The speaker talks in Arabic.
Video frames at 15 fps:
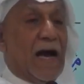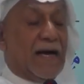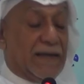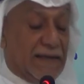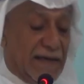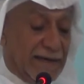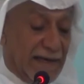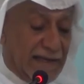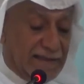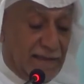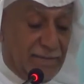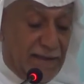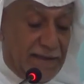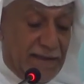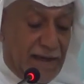أخيرا
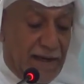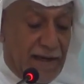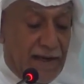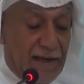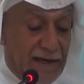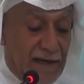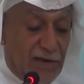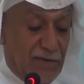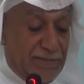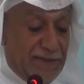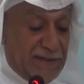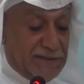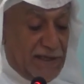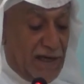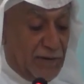أتمنى لكم
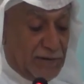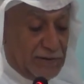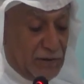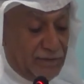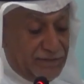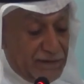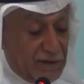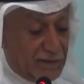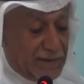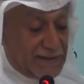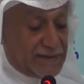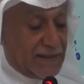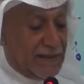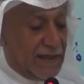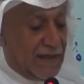النجاح والتوفيق
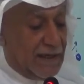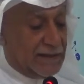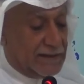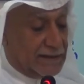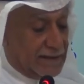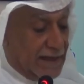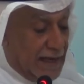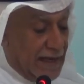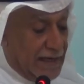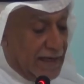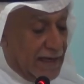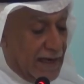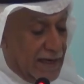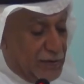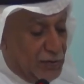ونسأل الله
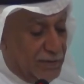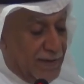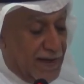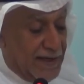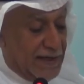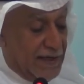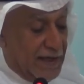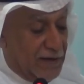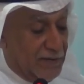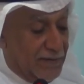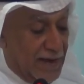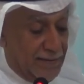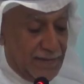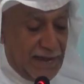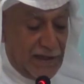تعالى أن يبارك
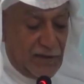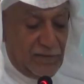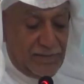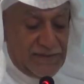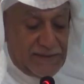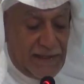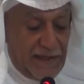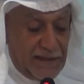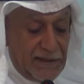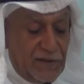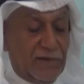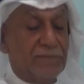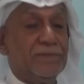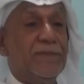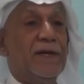لكم أعمالكم
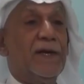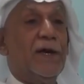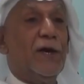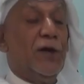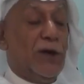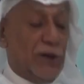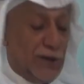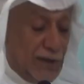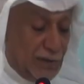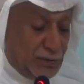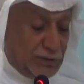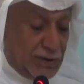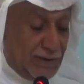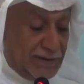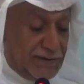وسعيكم
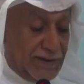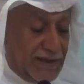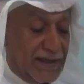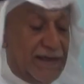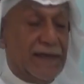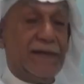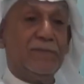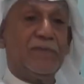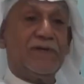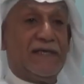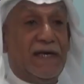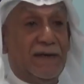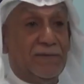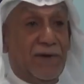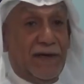إنه جواد
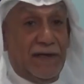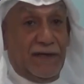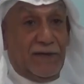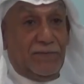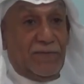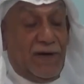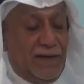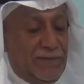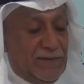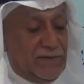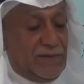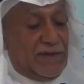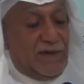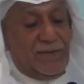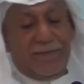السلام عليكم ورحمة
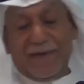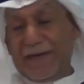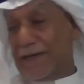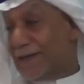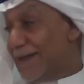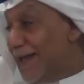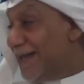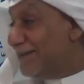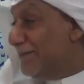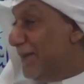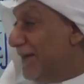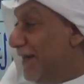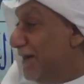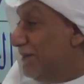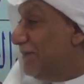الله وبركاته
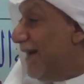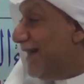أتمنى أني